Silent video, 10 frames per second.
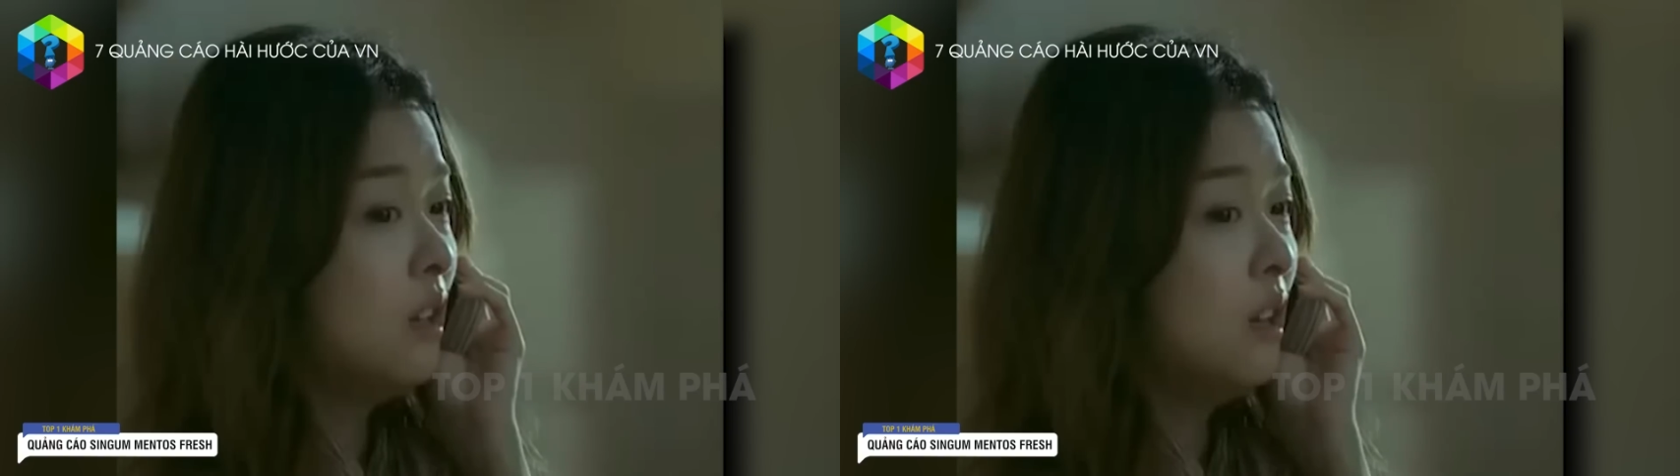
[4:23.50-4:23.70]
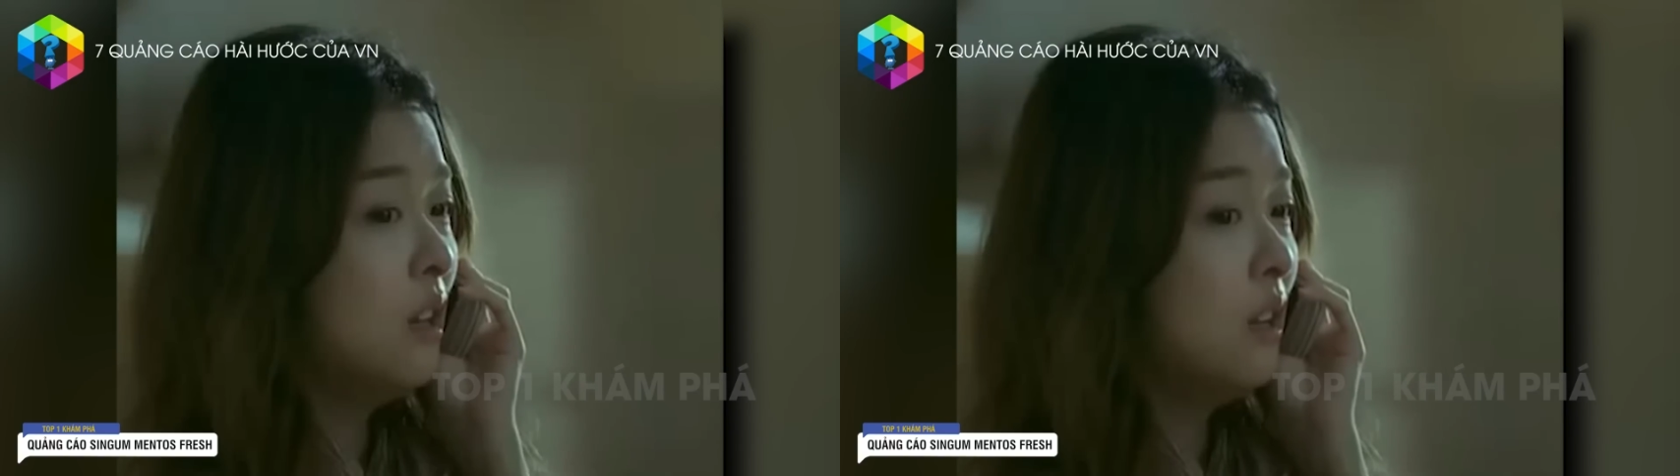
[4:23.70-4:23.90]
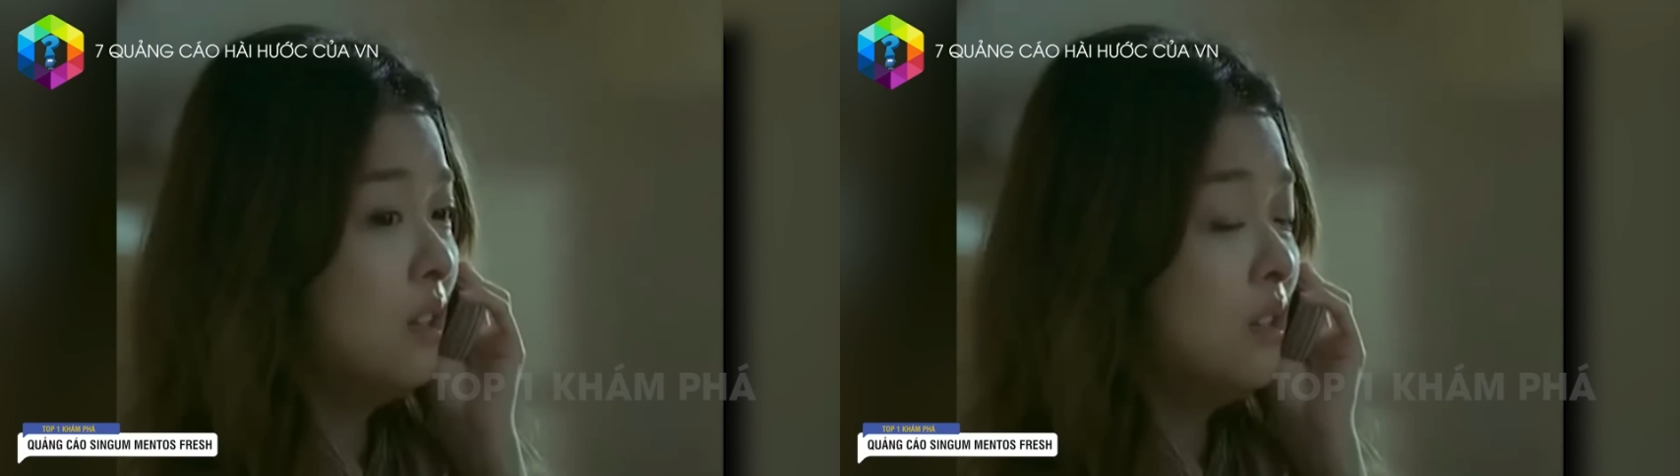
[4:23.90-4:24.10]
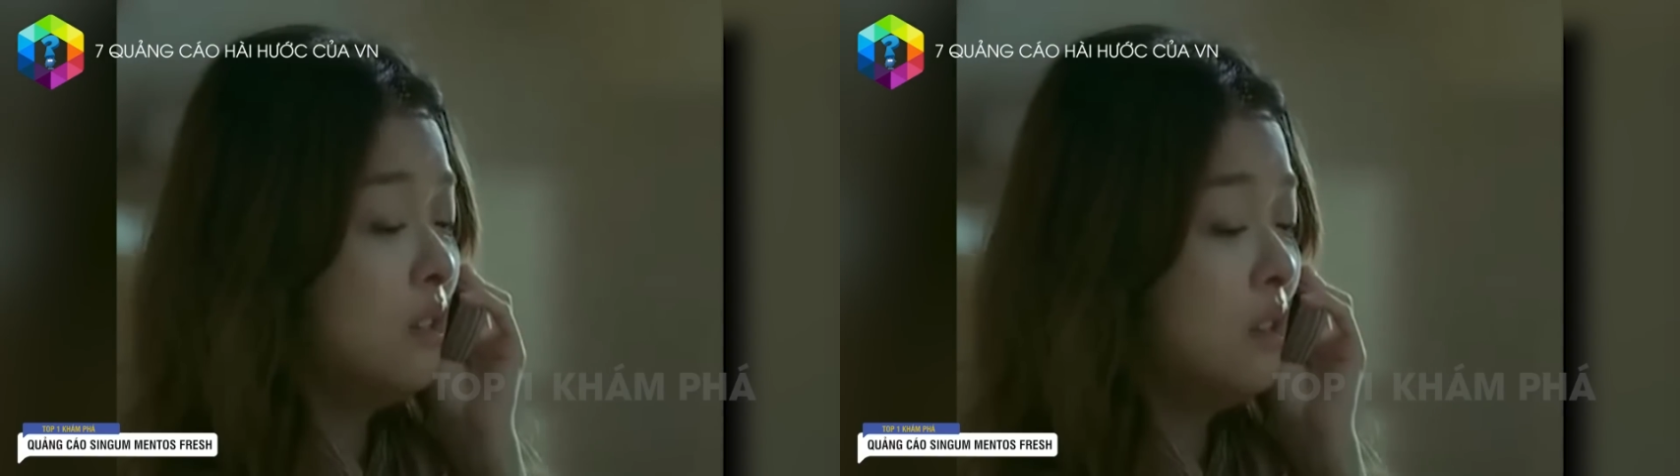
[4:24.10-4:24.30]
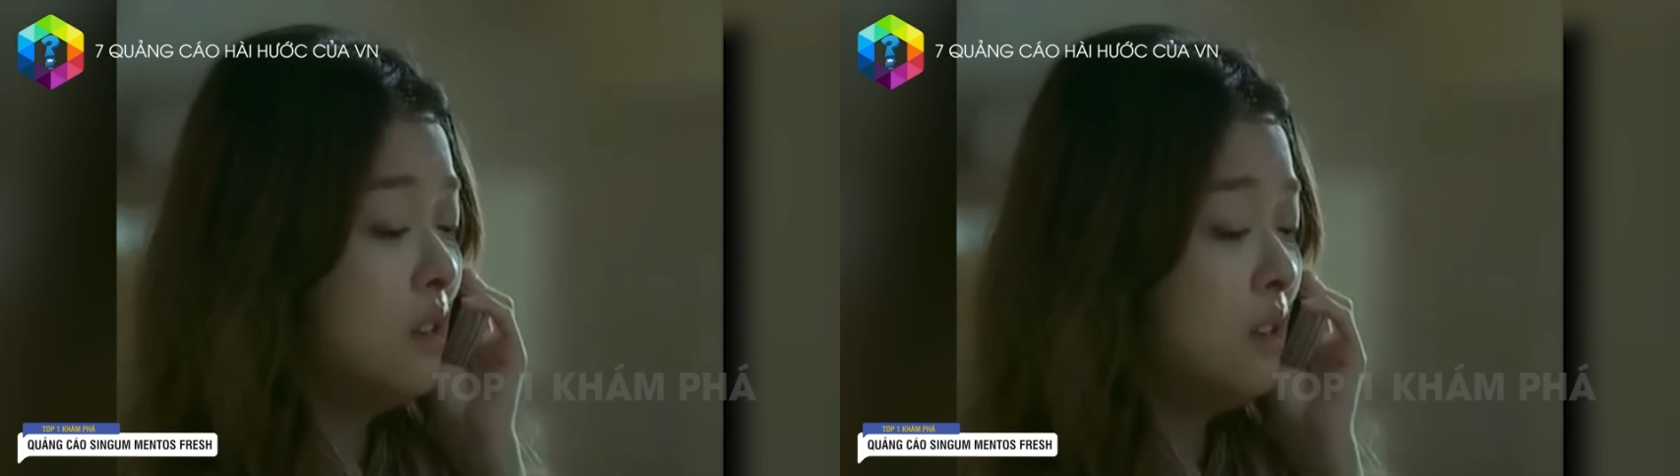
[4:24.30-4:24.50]
tiết tấu nhẹ
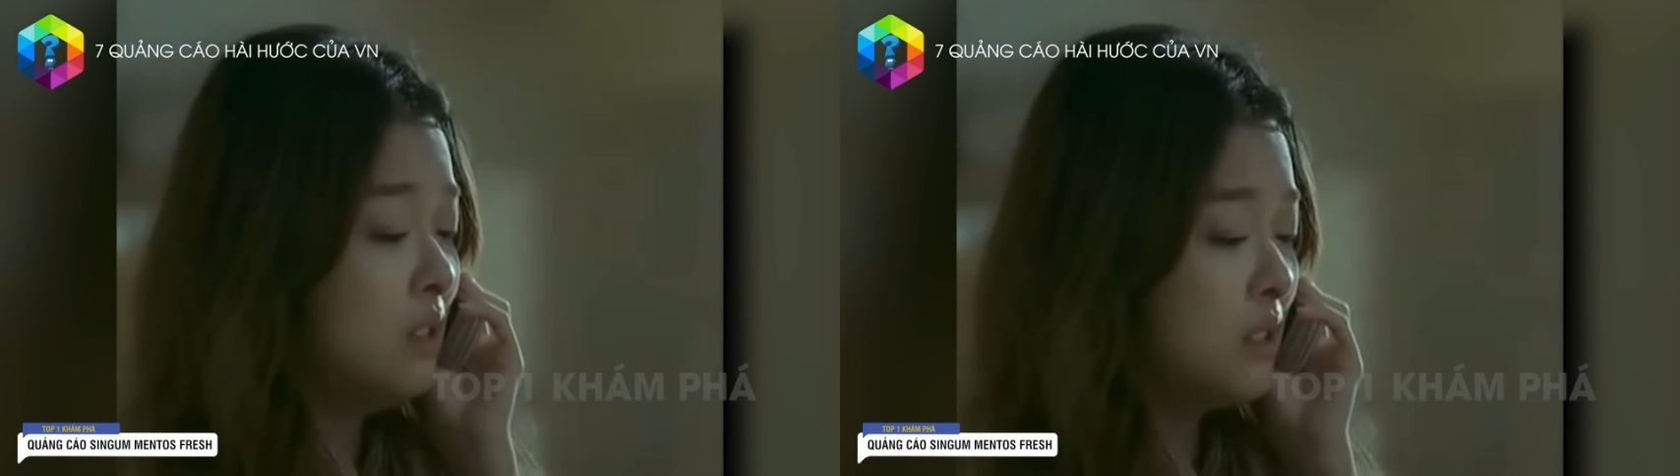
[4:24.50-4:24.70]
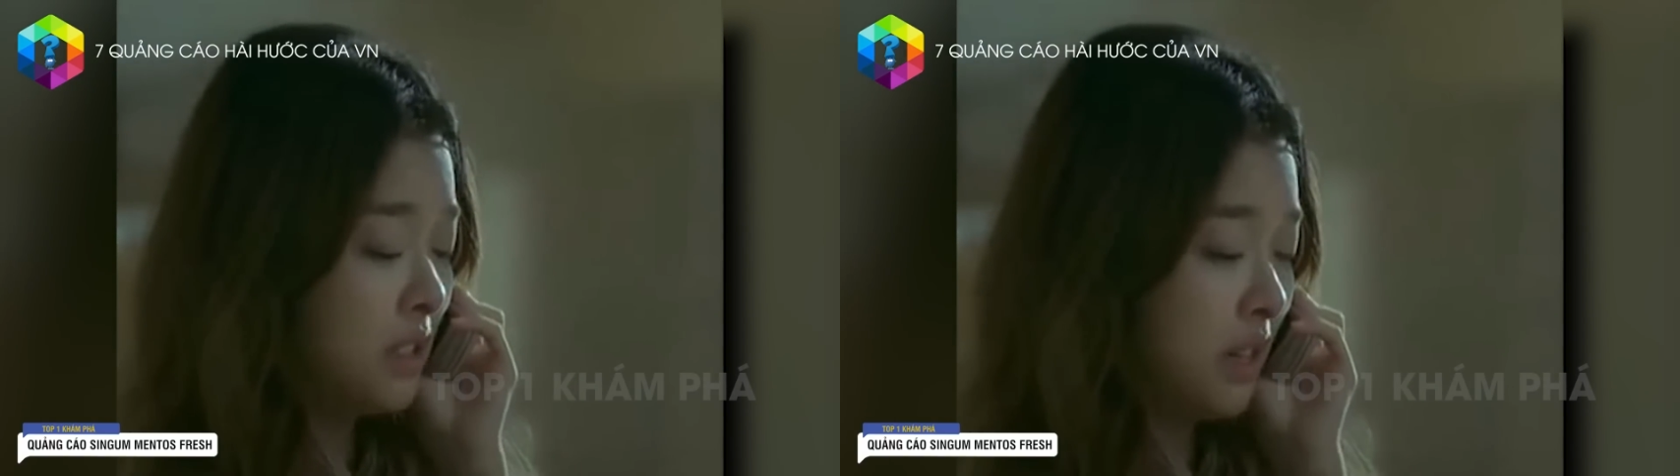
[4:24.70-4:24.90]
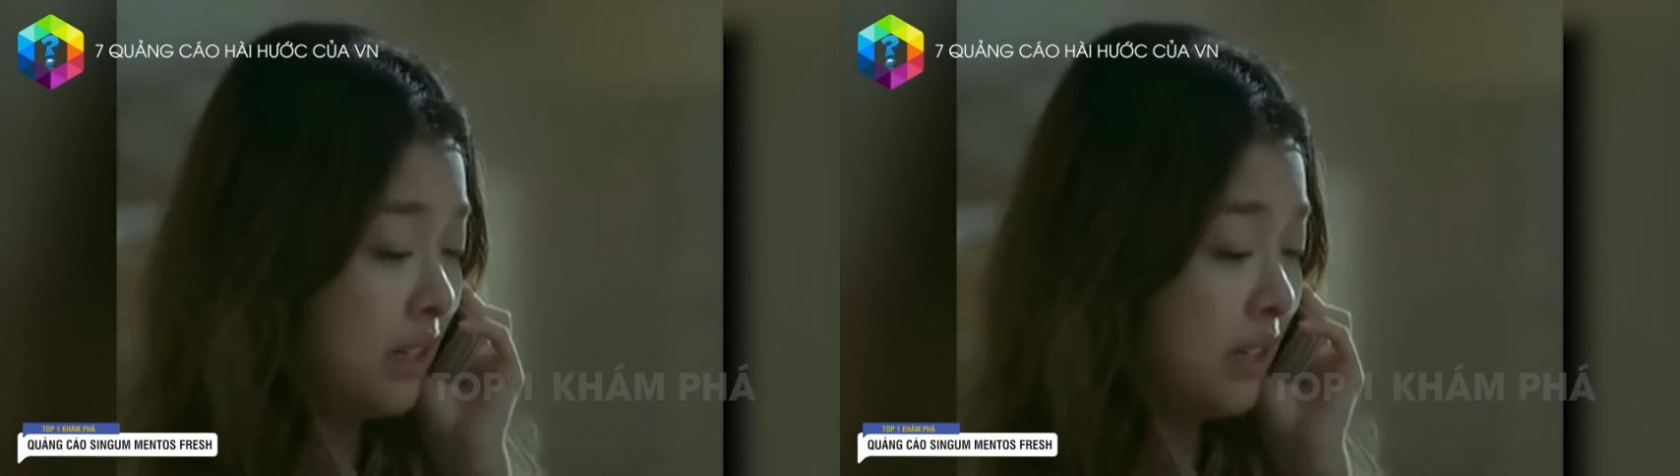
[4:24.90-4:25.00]
nhàng như trong